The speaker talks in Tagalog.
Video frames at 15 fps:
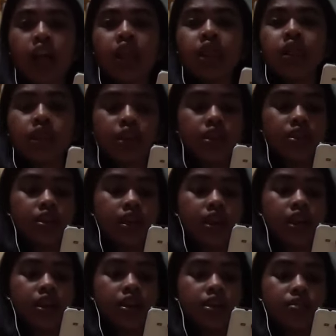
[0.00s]
This
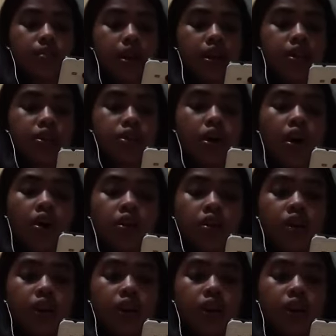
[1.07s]
is my song